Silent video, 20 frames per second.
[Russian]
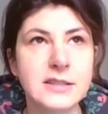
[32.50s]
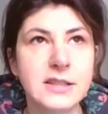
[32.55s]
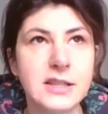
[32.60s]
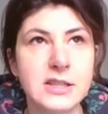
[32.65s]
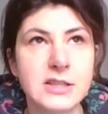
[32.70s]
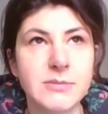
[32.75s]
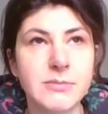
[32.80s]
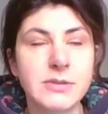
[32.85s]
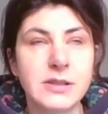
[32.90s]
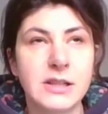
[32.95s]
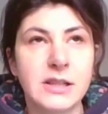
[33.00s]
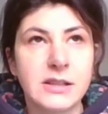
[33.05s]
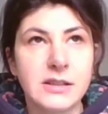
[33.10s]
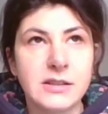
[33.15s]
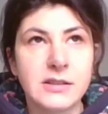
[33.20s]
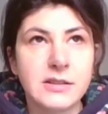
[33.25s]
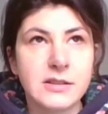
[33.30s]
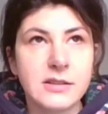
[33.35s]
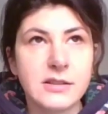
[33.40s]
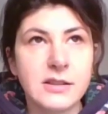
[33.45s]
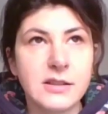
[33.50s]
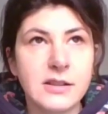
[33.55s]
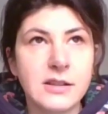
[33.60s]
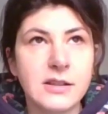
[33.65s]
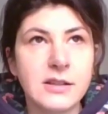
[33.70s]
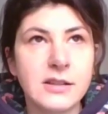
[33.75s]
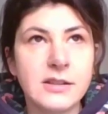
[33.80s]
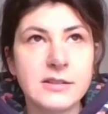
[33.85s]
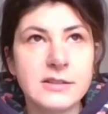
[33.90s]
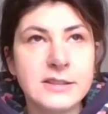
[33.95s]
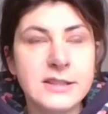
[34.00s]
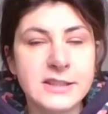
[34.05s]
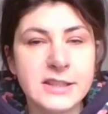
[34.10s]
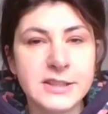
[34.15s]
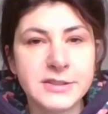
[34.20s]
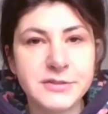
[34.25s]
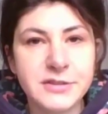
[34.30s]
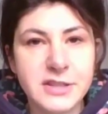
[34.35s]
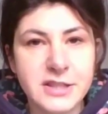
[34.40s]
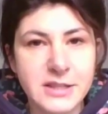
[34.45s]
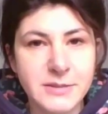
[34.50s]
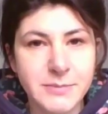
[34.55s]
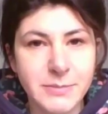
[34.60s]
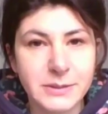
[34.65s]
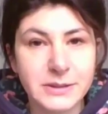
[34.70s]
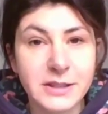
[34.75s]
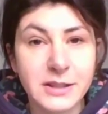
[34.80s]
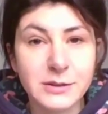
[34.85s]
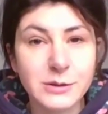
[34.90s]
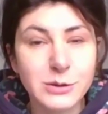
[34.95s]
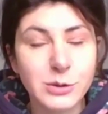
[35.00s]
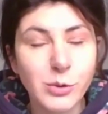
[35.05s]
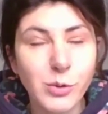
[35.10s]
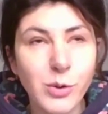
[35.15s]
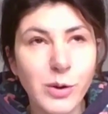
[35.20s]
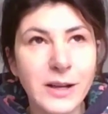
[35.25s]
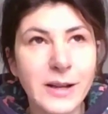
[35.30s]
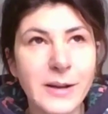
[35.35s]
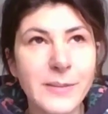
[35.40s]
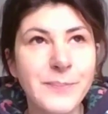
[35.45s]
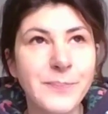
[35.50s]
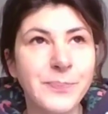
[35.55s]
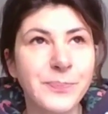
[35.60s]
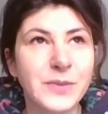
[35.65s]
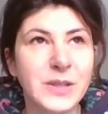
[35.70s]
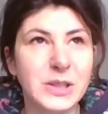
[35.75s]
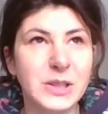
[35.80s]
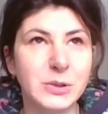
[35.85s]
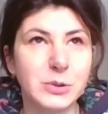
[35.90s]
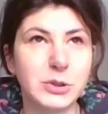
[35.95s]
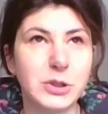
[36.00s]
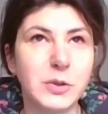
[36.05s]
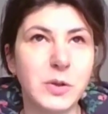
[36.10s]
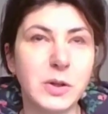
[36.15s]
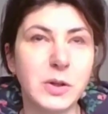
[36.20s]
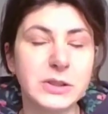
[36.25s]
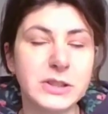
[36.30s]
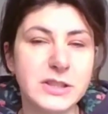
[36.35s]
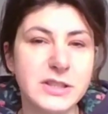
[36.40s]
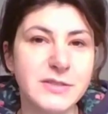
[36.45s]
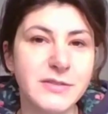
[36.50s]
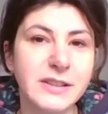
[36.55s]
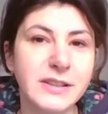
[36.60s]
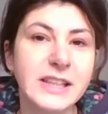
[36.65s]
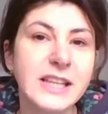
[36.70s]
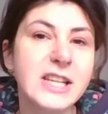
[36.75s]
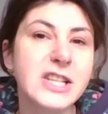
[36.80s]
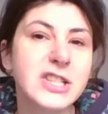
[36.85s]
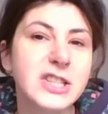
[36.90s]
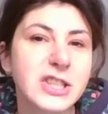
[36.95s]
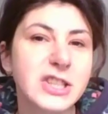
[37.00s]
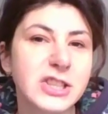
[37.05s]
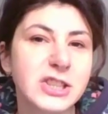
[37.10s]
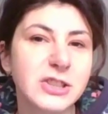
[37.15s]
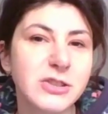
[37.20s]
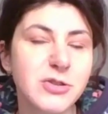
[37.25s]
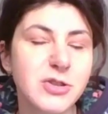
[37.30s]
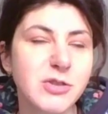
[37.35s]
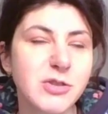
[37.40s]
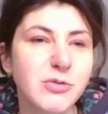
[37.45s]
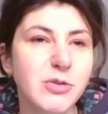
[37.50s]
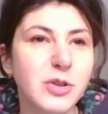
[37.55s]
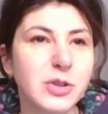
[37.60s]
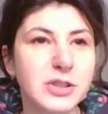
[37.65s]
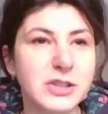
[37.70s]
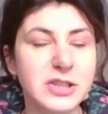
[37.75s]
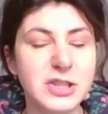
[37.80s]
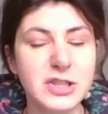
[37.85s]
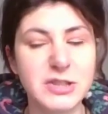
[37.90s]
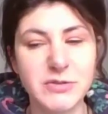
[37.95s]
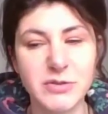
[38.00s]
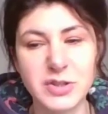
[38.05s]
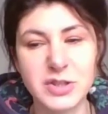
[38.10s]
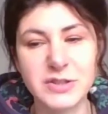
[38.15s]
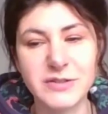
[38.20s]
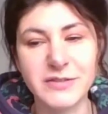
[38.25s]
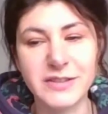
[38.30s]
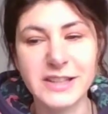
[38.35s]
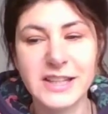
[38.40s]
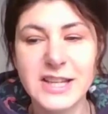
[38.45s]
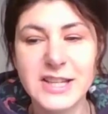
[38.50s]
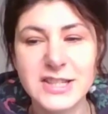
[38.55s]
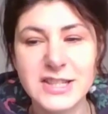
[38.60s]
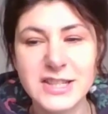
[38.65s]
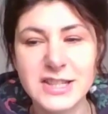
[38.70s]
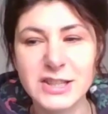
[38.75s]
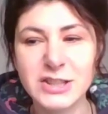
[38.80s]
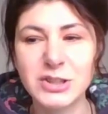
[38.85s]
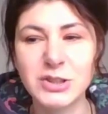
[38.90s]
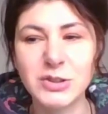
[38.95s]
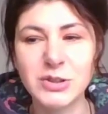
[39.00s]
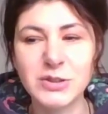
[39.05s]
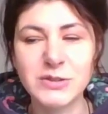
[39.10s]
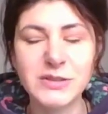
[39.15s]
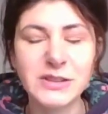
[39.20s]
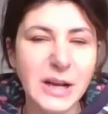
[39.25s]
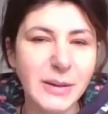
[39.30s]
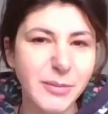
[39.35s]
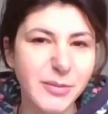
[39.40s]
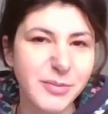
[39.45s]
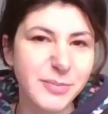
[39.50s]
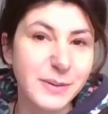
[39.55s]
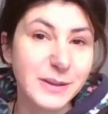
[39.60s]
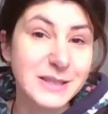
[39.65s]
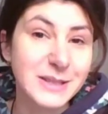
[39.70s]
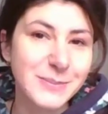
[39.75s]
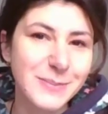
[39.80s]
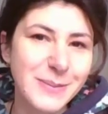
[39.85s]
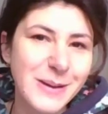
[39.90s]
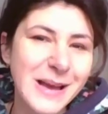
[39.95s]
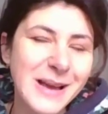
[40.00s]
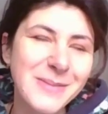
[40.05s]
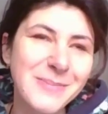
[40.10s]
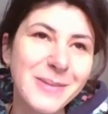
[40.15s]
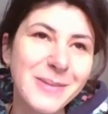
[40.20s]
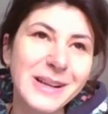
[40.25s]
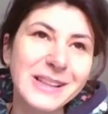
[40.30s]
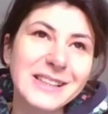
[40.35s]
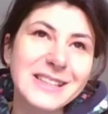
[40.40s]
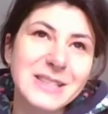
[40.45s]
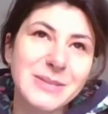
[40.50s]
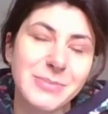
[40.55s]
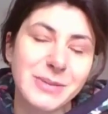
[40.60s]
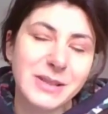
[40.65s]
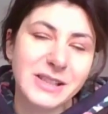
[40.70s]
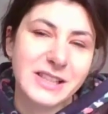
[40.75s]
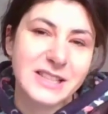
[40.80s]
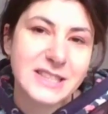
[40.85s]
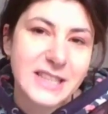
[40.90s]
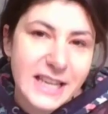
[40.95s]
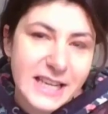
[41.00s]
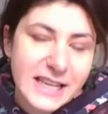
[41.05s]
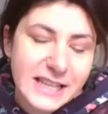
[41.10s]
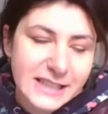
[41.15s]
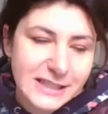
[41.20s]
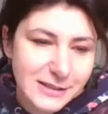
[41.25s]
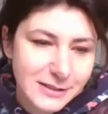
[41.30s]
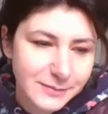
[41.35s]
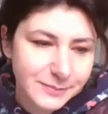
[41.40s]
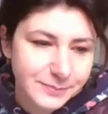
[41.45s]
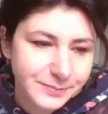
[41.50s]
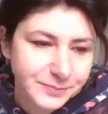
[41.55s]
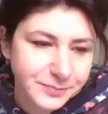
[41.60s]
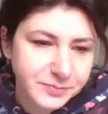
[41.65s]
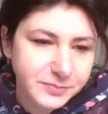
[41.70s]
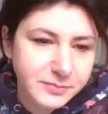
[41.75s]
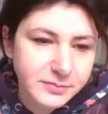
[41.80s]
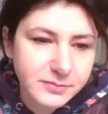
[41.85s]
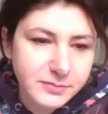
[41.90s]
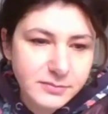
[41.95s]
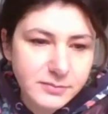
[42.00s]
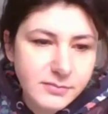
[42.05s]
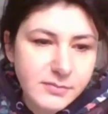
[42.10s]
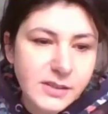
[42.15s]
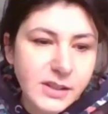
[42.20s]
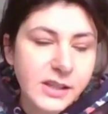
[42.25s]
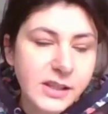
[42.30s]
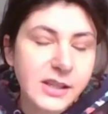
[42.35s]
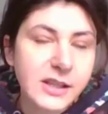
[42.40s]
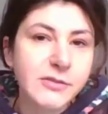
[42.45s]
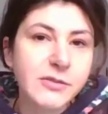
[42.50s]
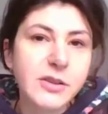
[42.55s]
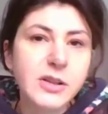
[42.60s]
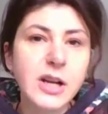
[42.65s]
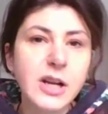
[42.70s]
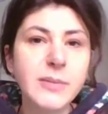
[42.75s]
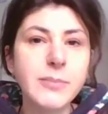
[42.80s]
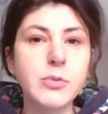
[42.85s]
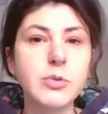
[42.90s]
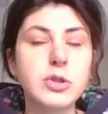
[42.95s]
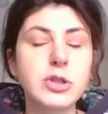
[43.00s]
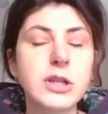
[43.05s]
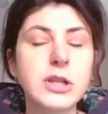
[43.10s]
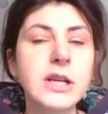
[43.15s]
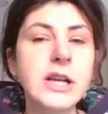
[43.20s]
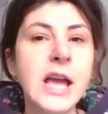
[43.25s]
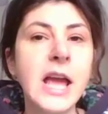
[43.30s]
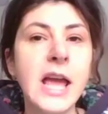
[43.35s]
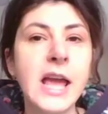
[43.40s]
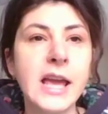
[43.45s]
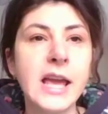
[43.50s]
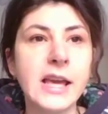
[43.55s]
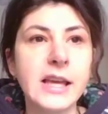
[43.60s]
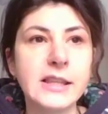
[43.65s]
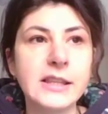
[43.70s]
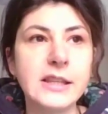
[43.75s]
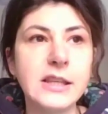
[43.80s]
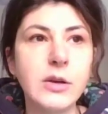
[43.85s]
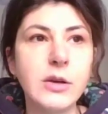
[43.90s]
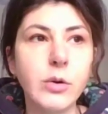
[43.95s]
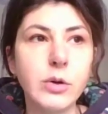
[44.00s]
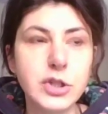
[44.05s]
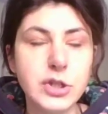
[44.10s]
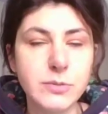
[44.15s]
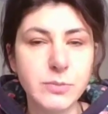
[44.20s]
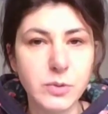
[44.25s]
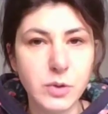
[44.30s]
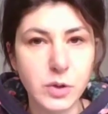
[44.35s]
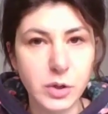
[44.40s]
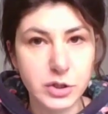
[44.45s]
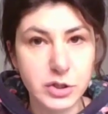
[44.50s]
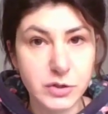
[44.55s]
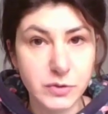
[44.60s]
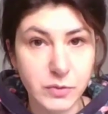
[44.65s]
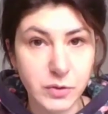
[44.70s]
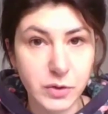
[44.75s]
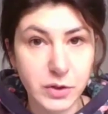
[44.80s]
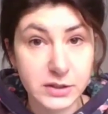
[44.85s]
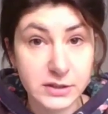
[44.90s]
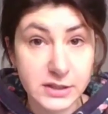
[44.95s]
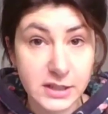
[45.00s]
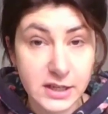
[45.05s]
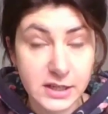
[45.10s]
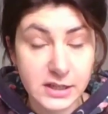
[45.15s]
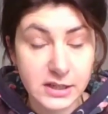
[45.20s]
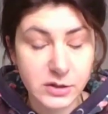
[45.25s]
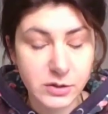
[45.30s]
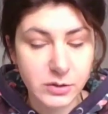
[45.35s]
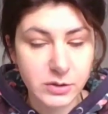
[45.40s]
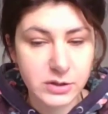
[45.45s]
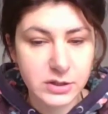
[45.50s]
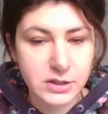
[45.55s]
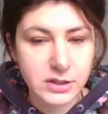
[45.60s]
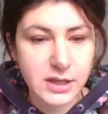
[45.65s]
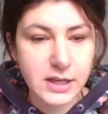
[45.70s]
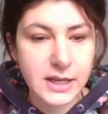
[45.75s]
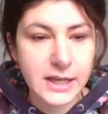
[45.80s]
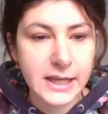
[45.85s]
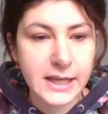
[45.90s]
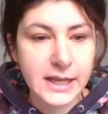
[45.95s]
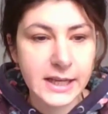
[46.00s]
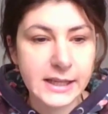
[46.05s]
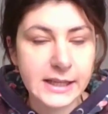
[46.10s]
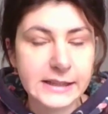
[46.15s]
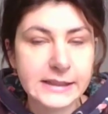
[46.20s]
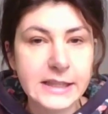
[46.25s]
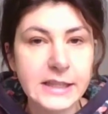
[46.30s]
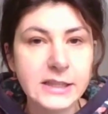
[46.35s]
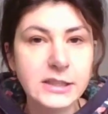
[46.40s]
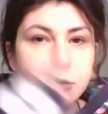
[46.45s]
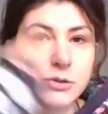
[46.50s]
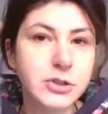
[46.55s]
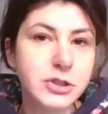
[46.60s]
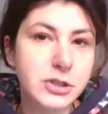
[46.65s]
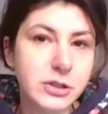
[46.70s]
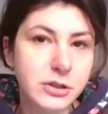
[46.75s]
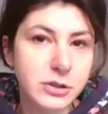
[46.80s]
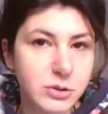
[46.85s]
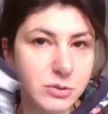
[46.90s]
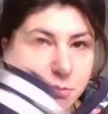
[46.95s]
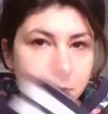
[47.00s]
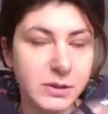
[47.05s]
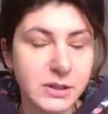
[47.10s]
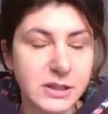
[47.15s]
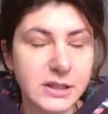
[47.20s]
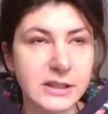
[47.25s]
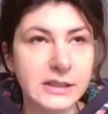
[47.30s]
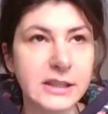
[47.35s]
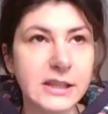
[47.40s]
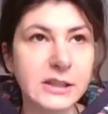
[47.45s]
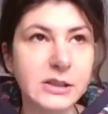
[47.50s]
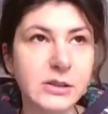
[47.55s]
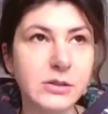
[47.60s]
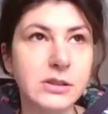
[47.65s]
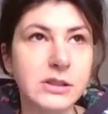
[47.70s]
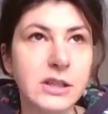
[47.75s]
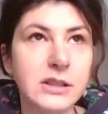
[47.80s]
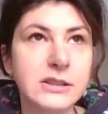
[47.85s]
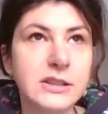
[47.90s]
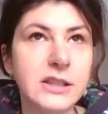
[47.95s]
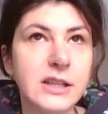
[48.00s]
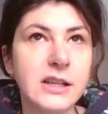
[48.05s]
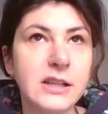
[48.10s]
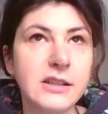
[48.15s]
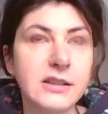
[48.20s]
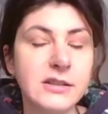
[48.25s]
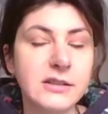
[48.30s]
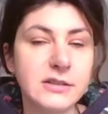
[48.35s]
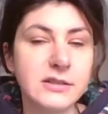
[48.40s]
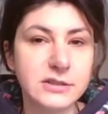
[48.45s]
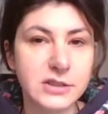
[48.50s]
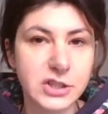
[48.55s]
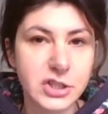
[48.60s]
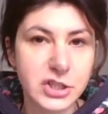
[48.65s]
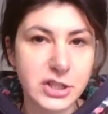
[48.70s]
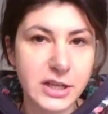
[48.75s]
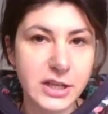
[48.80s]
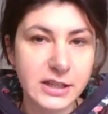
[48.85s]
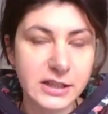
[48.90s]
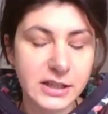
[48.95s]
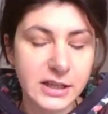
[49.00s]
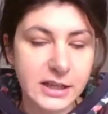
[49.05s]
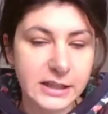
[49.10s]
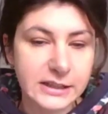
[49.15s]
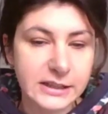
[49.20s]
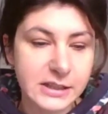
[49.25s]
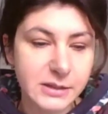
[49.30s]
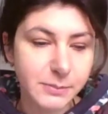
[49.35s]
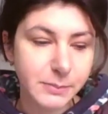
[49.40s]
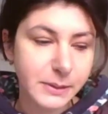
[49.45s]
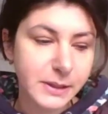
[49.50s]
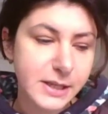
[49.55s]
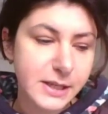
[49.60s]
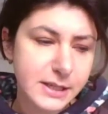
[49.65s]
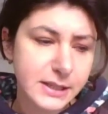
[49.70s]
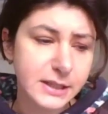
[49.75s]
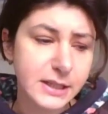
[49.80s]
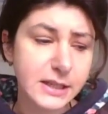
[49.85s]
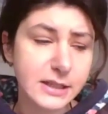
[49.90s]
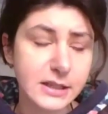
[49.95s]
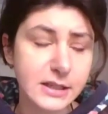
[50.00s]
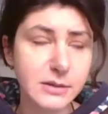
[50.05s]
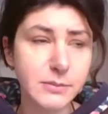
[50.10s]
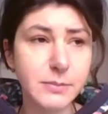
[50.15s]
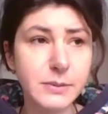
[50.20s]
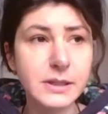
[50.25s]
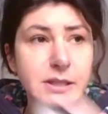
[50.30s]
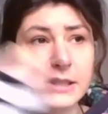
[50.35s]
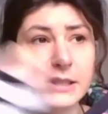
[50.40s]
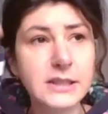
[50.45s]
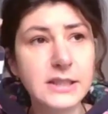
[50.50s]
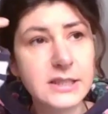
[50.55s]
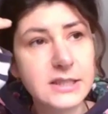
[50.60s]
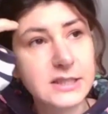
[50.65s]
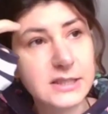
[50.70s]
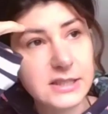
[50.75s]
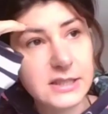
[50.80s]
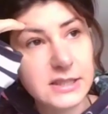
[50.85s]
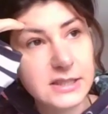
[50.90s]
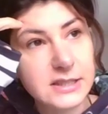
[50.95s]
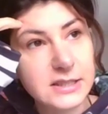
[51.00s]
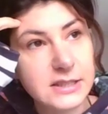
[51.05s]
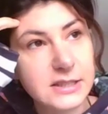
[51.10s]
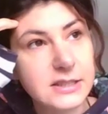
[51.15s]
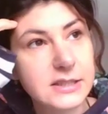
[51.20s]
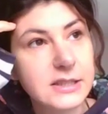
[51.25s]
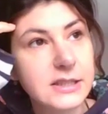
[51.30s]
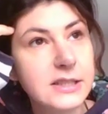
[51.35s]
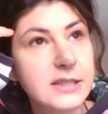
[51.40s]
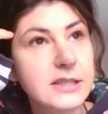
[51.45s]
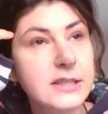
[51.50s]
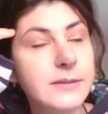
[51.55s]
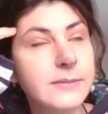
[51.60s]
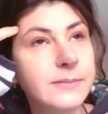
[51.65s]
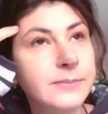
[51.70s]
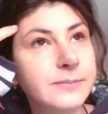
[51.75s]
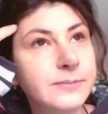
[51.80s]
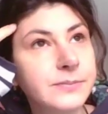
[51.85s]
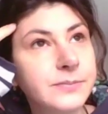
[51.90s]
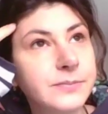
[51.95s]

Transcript: скажем так, а, дело вышло из-под контроля, то есть оно как-то своей жизнью живет, ты живешь своей жизнью, и вы как бы, в принципе, мало соприкасаетесь, и вы как бы уже не очень много чего контролируете. И так случилось у меня, да, то есть когда затяжная какая-то депрессия, не депрессия, стресс, не стресс,